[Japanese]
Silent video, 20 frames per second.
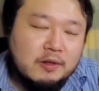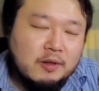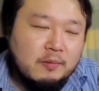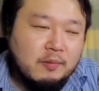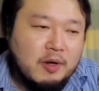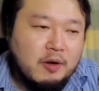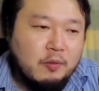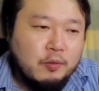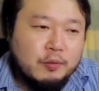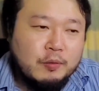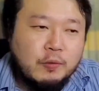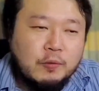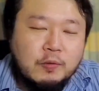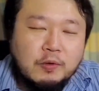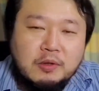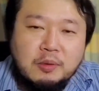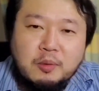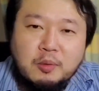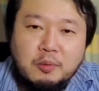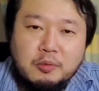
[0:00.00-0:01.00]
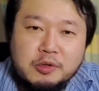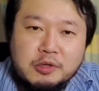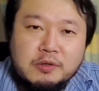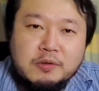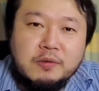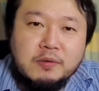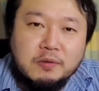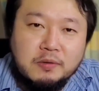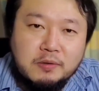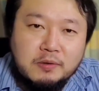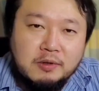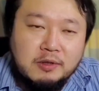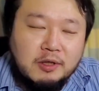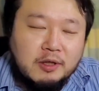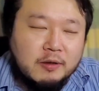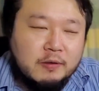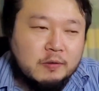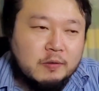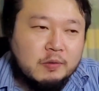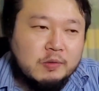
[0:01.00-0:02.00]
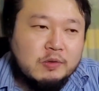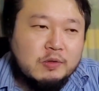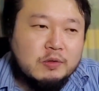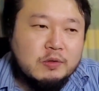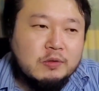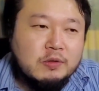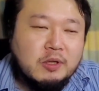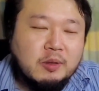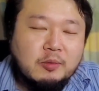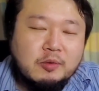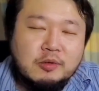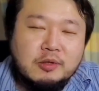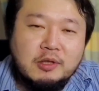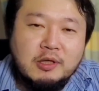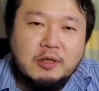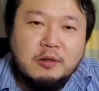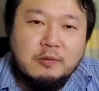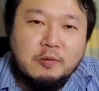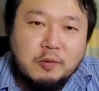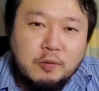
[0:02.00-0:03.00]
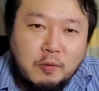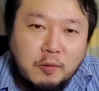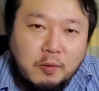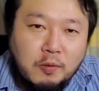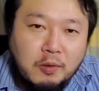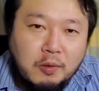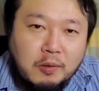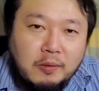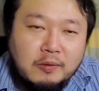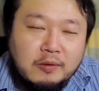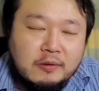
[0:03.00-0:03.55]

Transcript: で、まあ男でももちろん 240g って聞くと